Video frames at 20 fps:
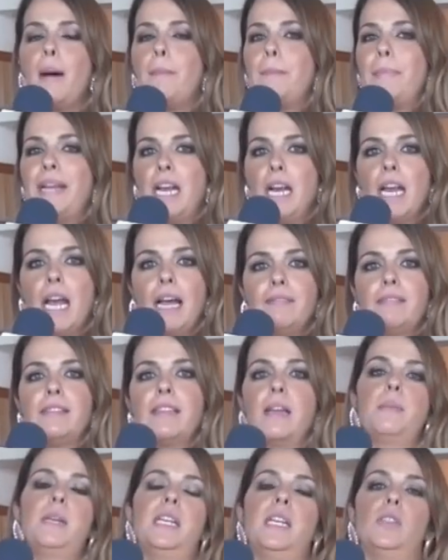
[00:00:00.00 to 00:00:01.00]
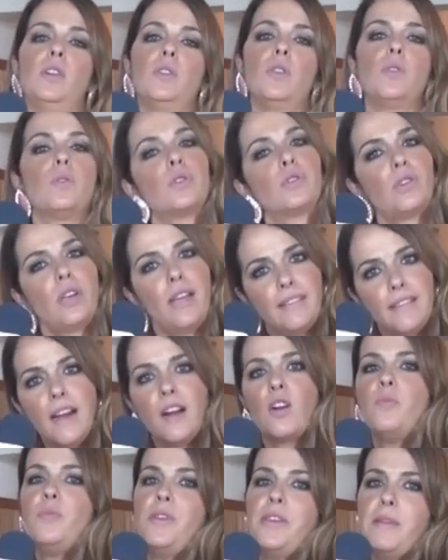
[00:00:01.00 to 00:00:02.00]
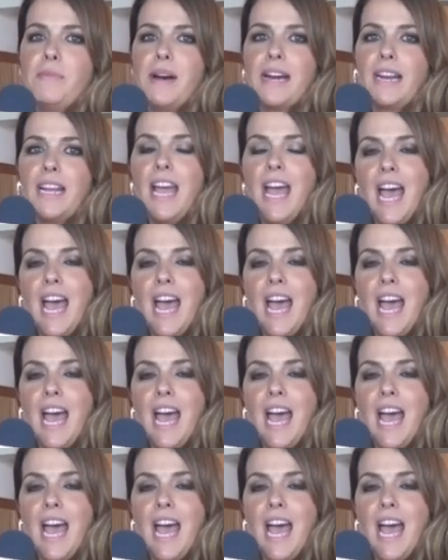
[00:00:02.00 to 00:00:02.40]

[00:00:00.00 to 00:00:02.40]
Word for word: apenas han terminando el concurso y están como de mar,